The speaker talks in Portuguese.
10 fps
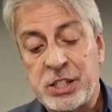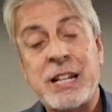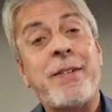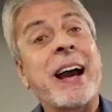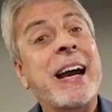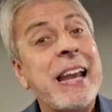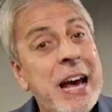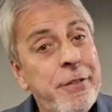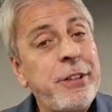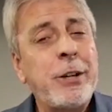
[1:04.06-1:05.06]
que estava
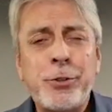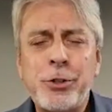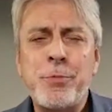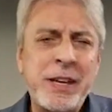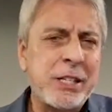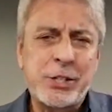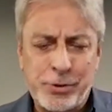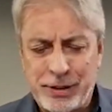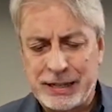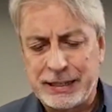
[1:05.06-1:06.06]
grávida de oito meses,
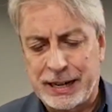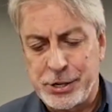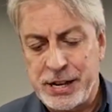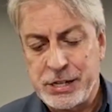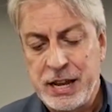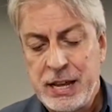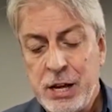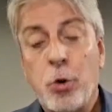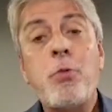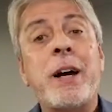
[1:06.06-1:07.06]
olha que tragédia,
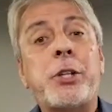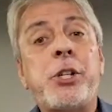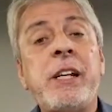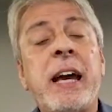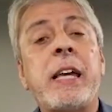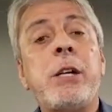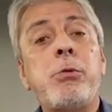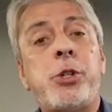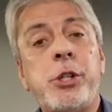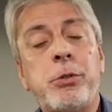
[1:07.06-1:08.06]
uma tia e
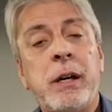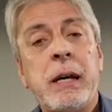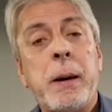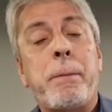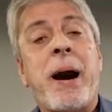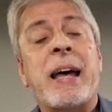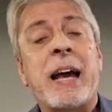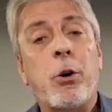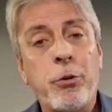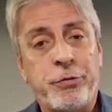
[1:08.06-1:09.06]
um tio para
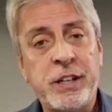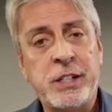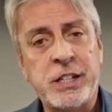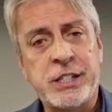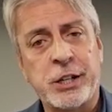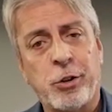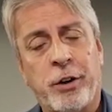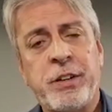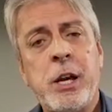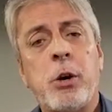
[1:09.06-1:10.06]
a
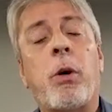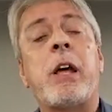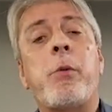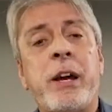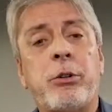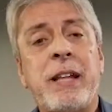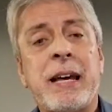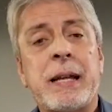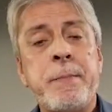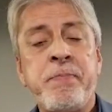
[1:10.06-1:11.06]
Covid-19. Qual é o erro
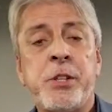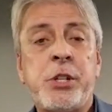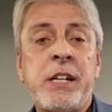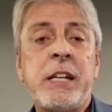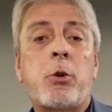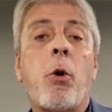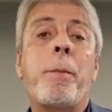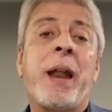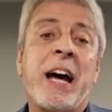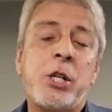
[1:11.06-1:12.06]
dela? De
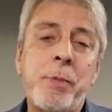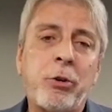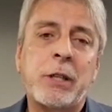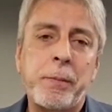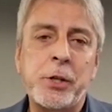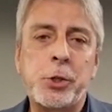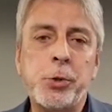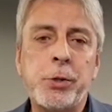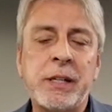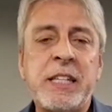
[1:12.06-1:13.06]
cobrar de uma outra
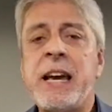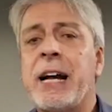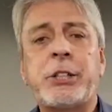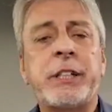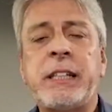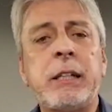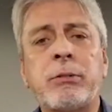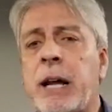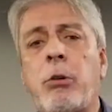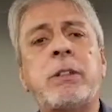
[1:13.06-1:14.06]
pessoa que acha que não
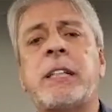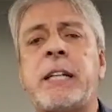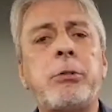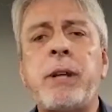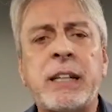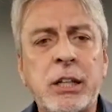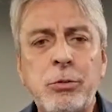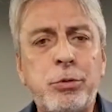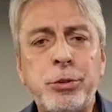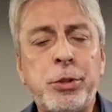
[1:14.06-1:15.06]
está acontecendo nada
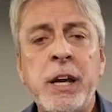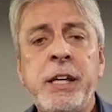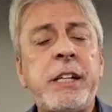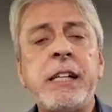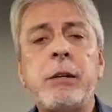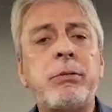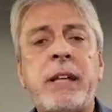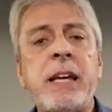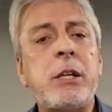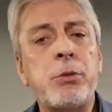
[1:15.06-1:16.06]
no mundo e que não
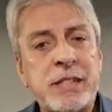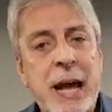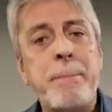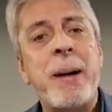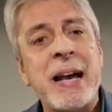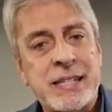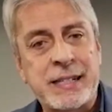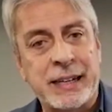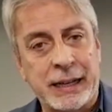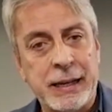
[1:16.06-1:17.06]
tem que usar
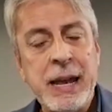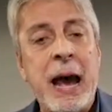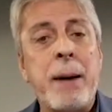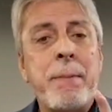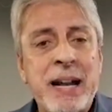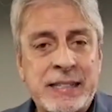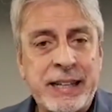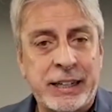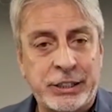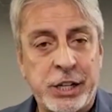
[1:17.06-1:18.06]
máscara. A
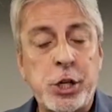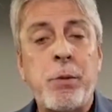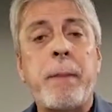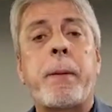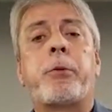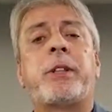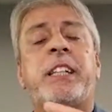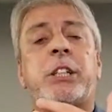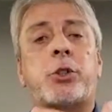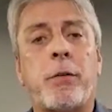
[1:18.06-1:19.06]
máscara, gente, não é para
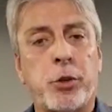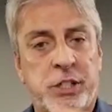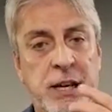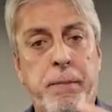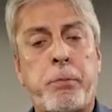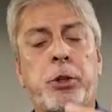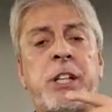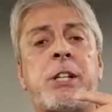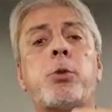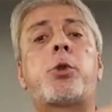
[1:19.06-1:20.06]
proteger só você, é para
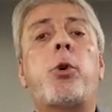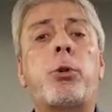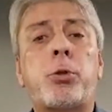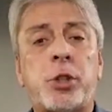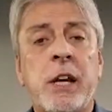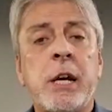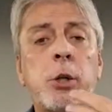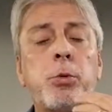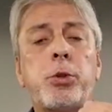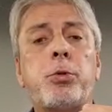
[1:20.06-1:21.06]
proteger os outros
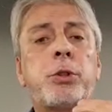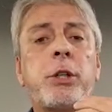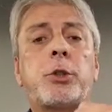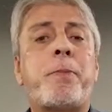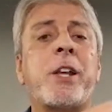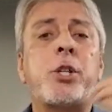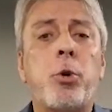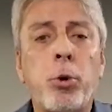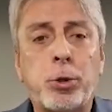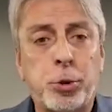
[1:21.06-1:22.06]
dos, dos, seus
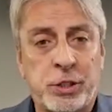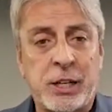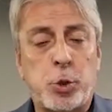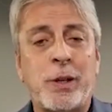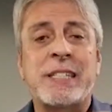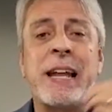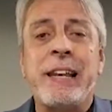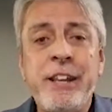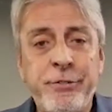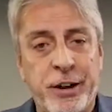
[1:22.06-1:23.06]
perdigotos, da sua
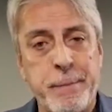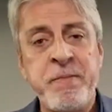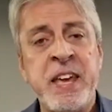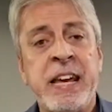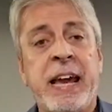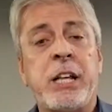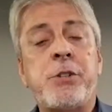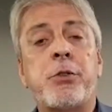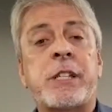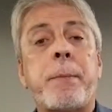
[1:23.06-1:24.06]
saliva, é,
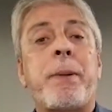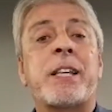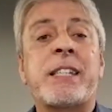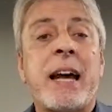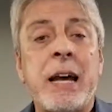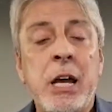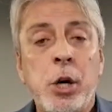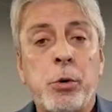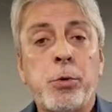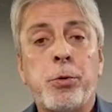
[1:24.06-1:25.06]
de você passar
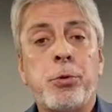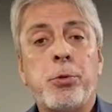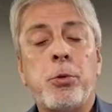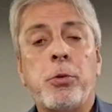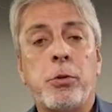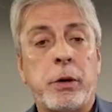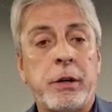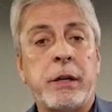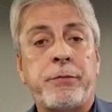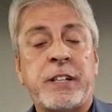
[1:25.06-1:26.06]
o,
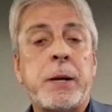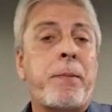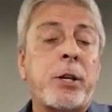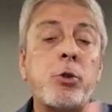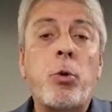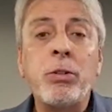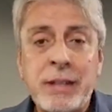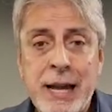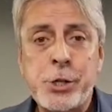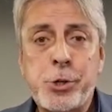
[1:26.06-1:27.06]
é, fazer parte do
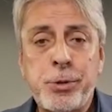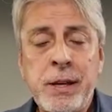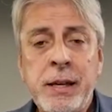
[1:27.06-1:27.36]
contágio.